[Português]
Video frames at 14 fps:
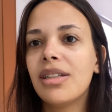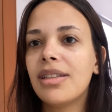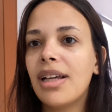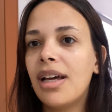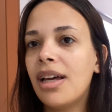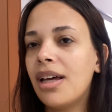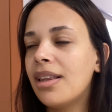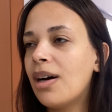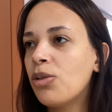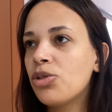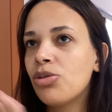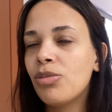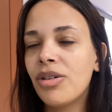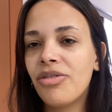É, da
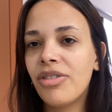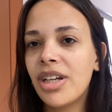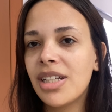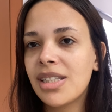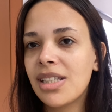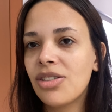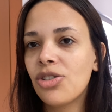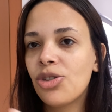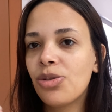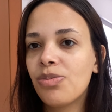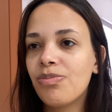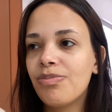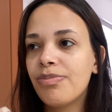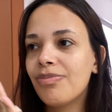última vez a
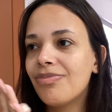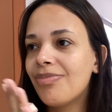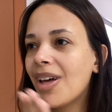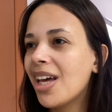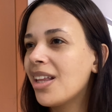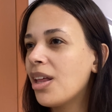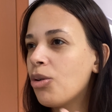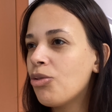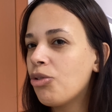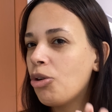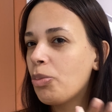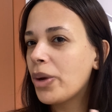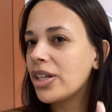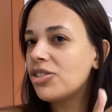gente perdeu o
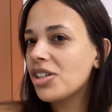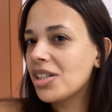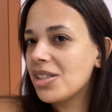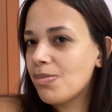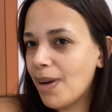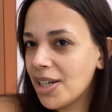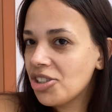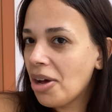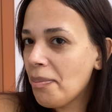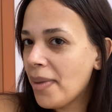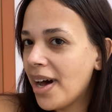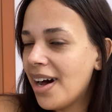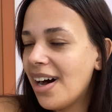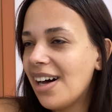voo porque tinha que despachar a
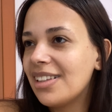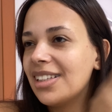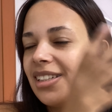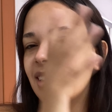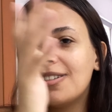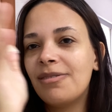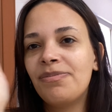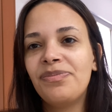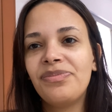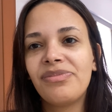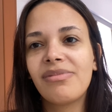mala.